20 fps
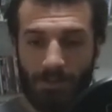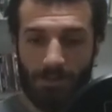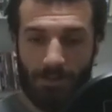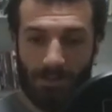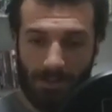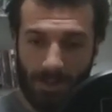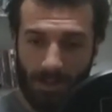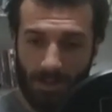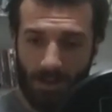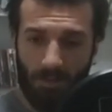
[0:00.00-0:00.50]

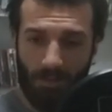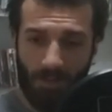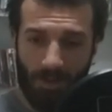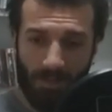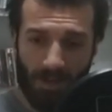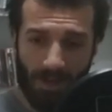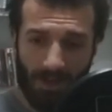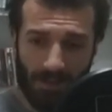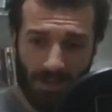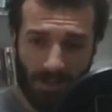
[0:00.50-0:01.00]
Serimi
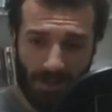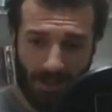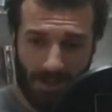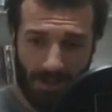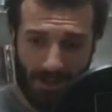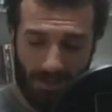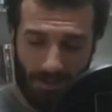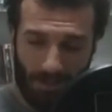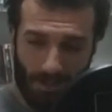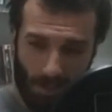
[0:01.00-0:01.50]

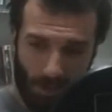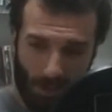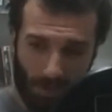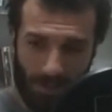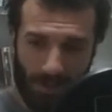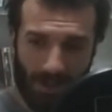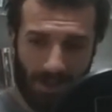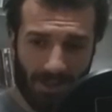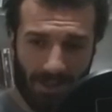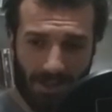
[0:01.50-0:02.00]
meydana
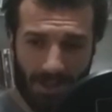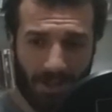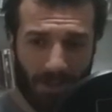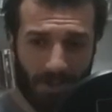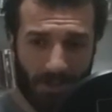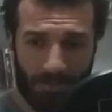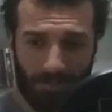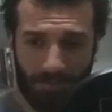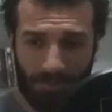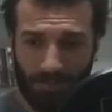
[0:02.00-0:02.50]
koymaya
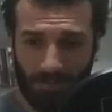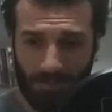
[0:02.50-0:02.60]
geldim.